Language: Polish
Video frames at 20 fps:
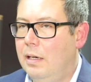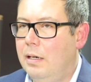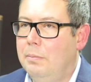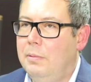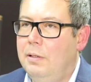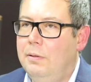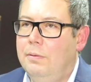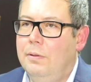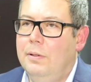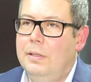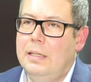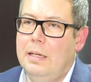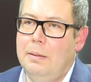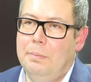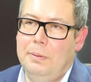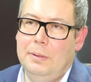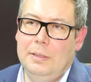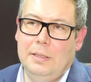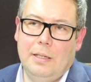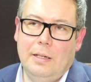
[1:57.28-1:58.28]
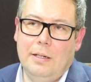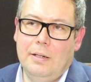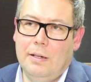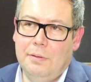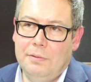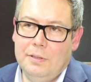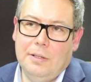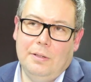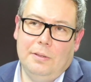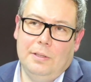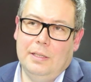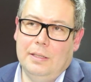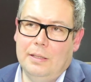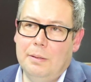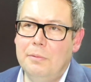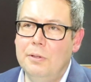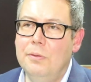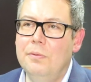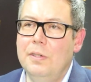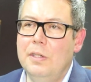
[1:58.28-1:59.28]
Armii Wojska Polskiego na Wschodzie.
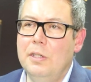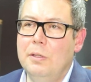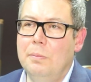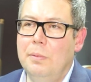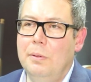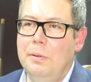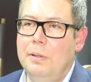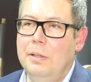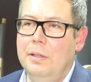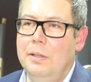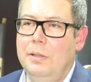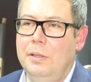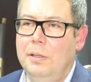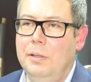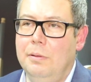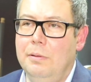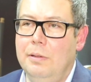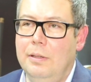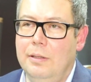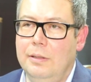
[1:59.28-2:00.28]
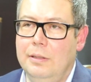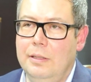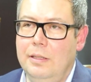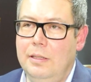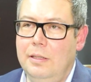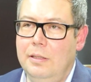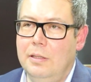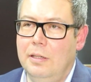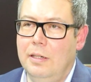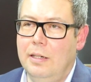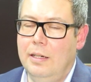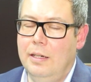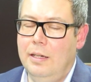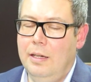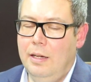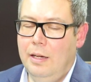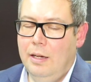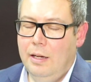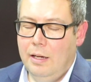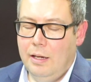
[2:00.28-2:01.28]
Tam również były siły lotnicze
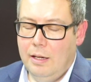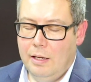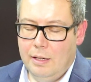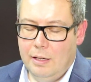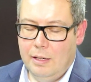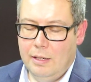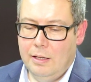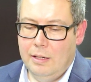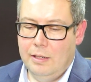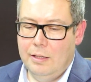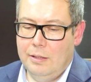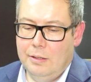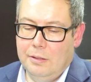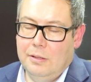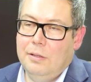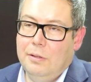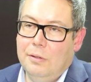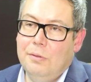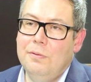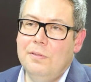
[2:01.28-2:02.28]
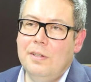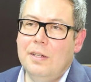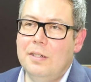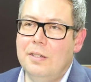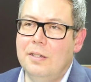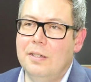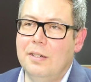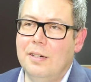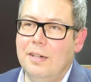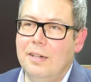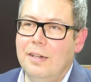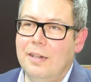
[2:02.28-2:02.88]
E, oni również